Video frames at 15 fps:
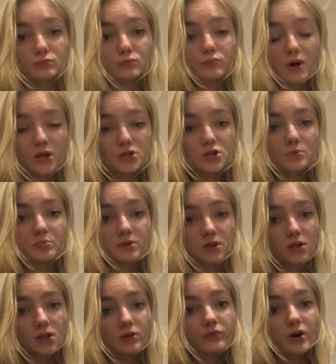баночку
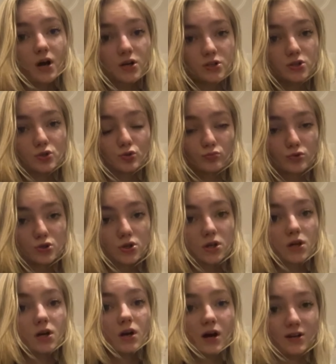протеина в каждой
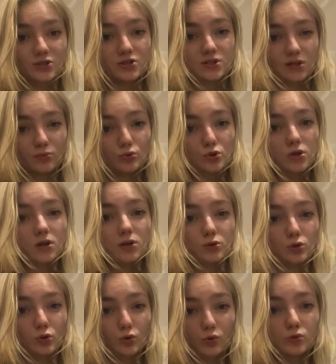сумочке, каждой девушке,
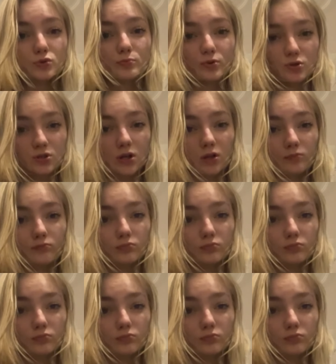которая ходит в спортзал.